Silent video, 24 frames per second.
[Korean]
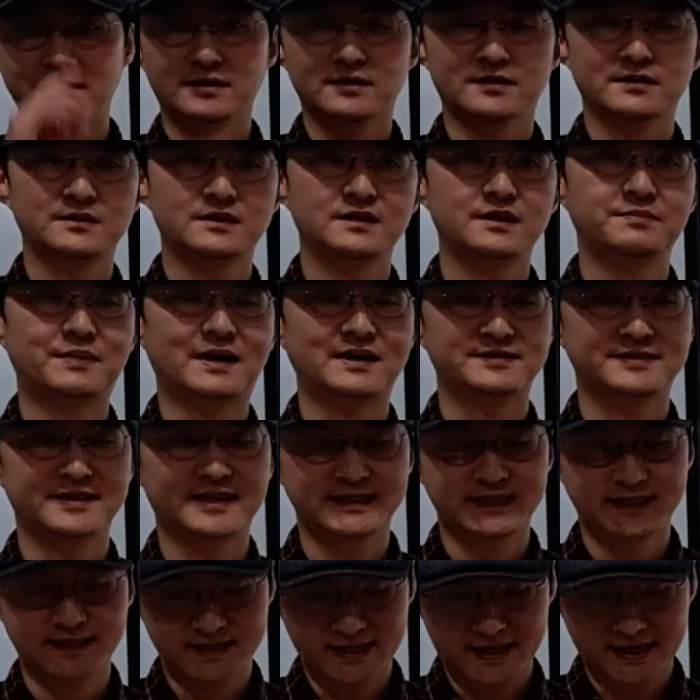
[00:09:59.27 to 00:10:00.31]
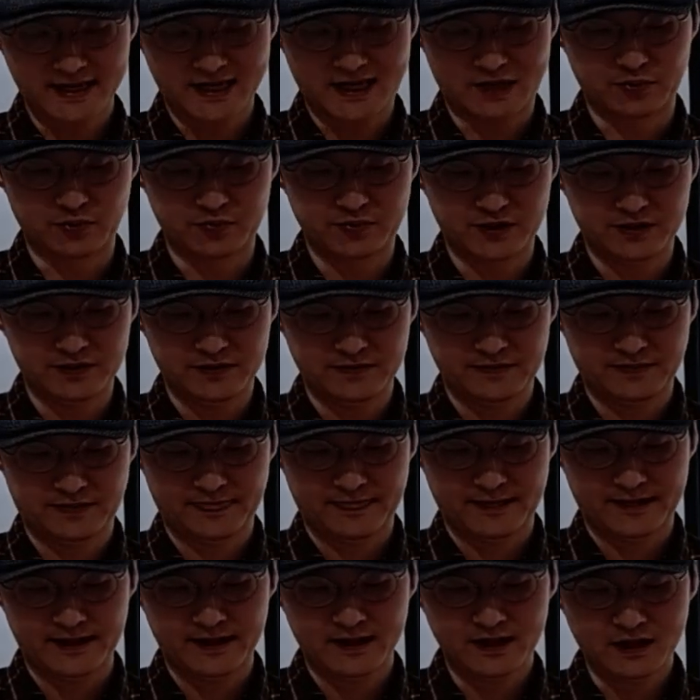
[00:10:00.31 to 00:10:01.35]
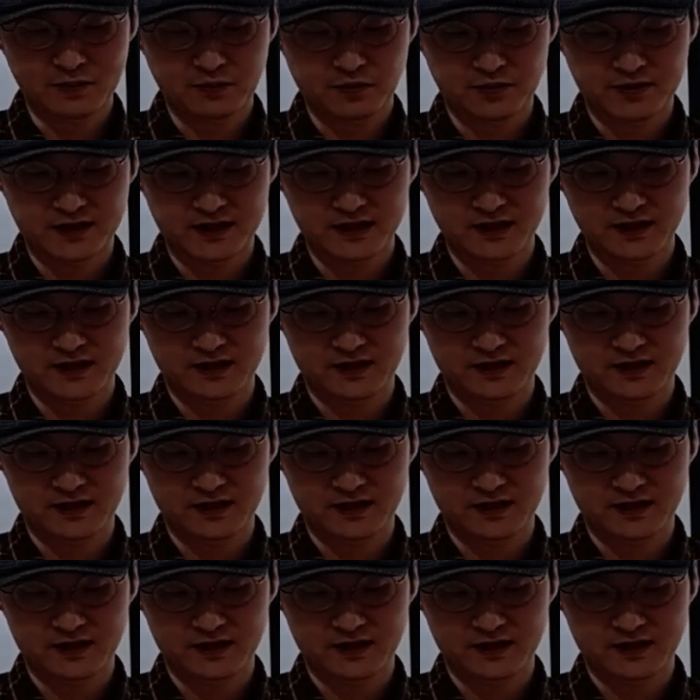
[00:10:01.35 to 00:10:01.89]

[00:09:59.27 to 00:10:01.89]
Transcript: 근데 막상 식당에 가보면 생각보다